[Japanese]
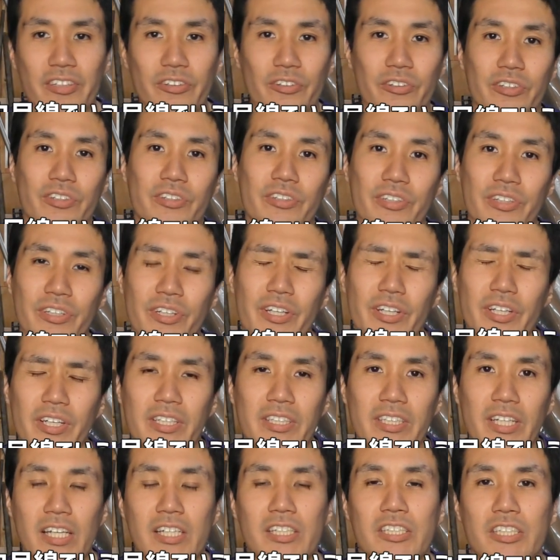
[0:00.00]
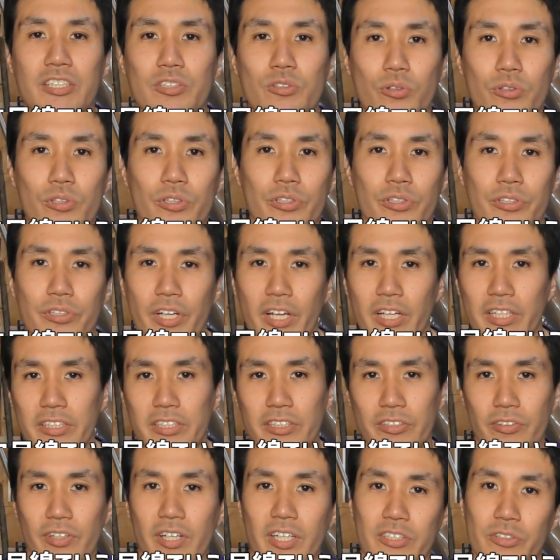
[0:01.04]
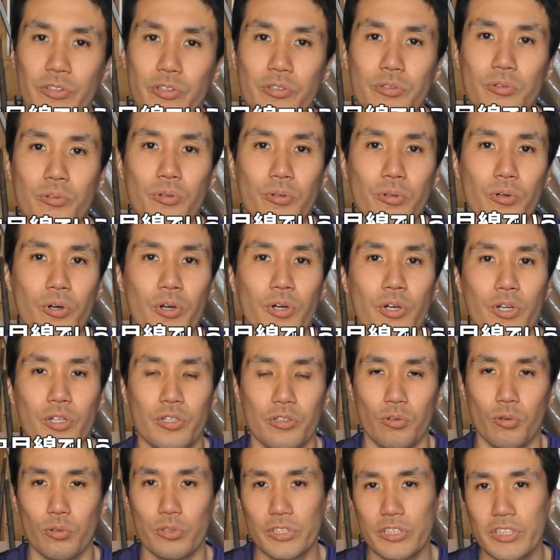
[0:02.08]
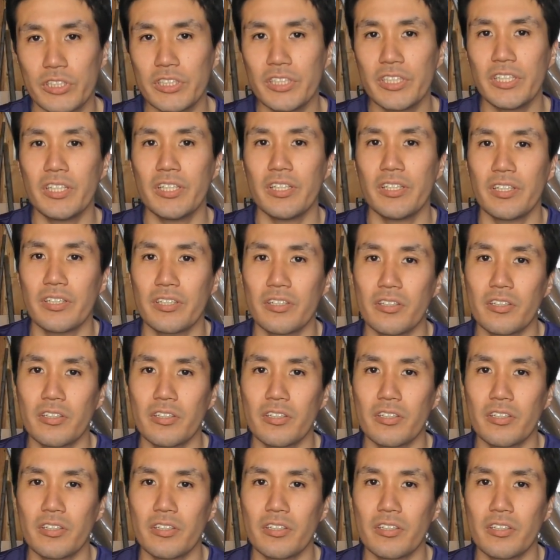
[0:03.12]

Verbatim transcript: そういう先進国、フランスとかそういうところ、どっちに、